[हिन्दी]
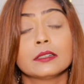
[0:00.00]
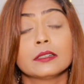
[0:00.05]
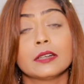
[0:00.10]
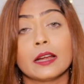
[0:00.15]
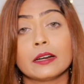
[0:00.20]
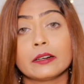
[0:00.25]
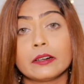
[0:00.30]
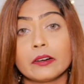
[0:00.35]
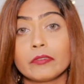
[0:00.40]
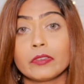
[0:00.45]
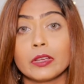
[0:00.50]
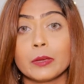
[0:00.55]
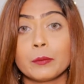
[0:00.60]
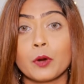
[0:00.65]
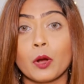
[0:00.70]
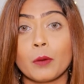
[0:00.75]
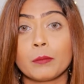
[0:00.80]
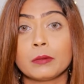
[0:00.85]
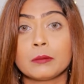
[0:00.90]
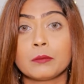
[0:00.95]
डेंड्रफ की
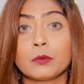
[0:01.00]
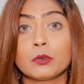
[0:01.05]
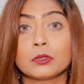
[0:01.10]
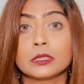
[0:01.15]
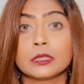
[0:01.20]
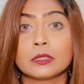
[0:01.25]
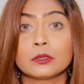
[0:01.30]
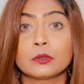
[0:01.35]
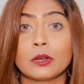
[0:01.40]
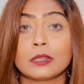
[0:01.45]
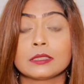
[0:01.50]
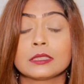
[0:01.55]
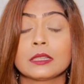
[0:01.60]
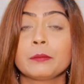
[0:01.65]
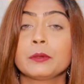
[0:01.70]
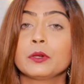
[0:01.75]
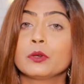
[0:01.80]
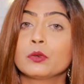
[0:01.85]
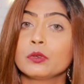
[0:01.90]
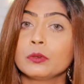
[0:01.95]
प्रॉब्लम होती है तो ऐसा
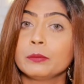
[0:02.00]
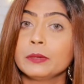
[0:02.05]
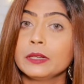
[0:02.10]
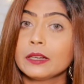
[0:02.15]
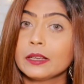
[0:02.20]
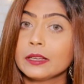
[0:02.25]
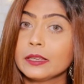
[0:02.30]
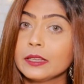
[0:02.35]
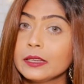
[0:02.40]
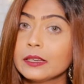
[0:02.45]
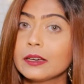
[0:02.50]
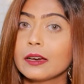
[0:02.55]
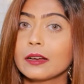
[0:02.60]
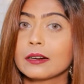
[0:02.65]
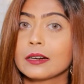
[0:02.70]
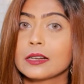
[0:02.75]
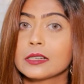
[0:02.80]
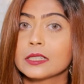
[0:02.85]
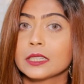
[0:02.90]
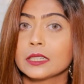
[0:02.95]
बिल्कुल भी नहीं
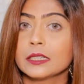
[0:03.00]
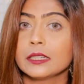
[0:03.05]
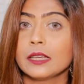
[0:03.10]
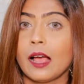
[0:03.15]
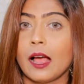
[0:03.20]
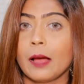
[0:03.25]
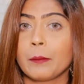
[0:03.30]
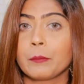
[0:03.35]
करना चाहिए